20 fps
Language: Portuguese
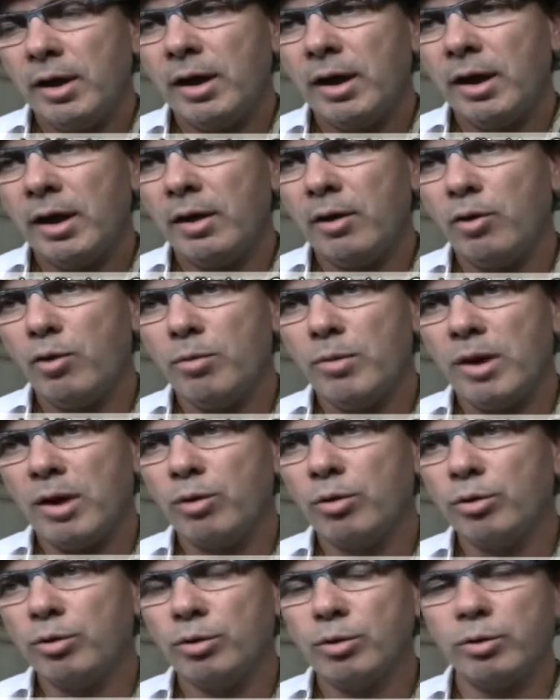né,
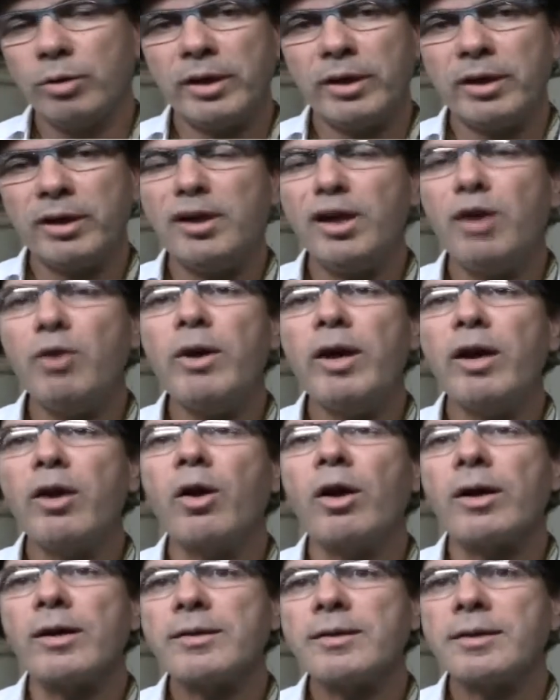uma cultura que não é
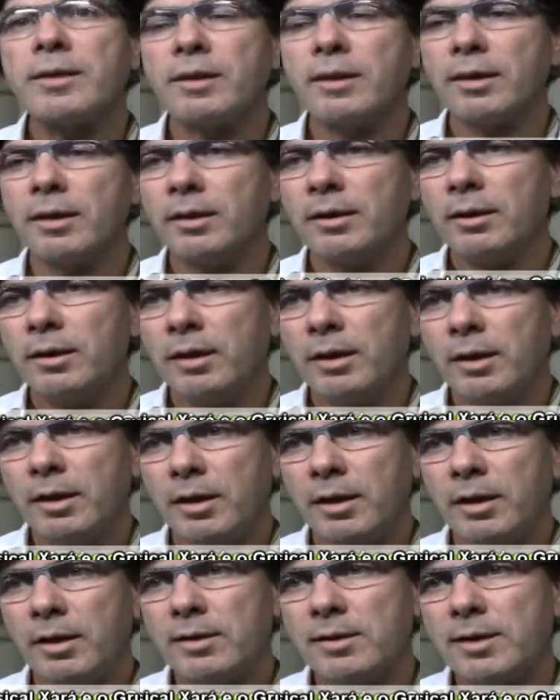nossa. Né?
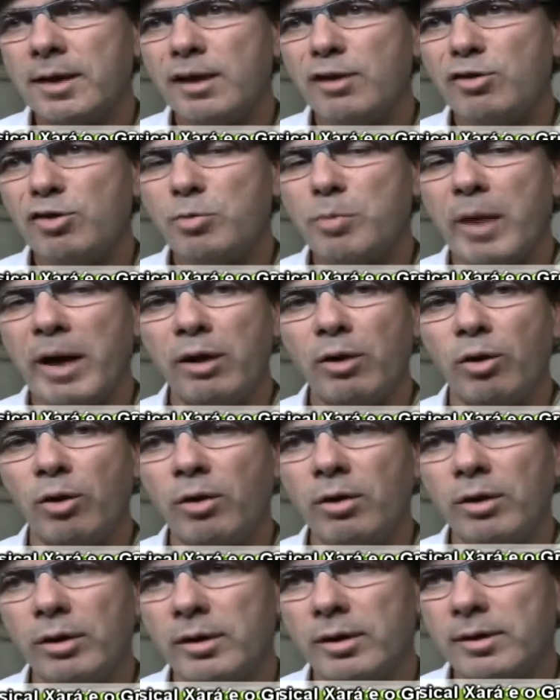e que está aí nos
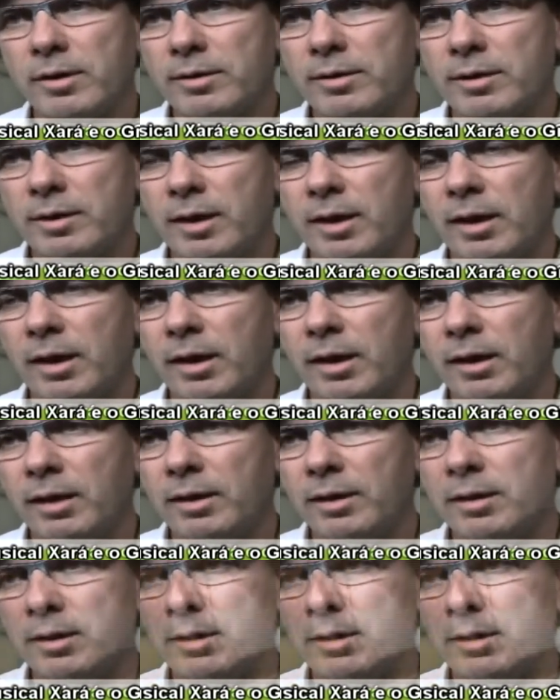bailões, né?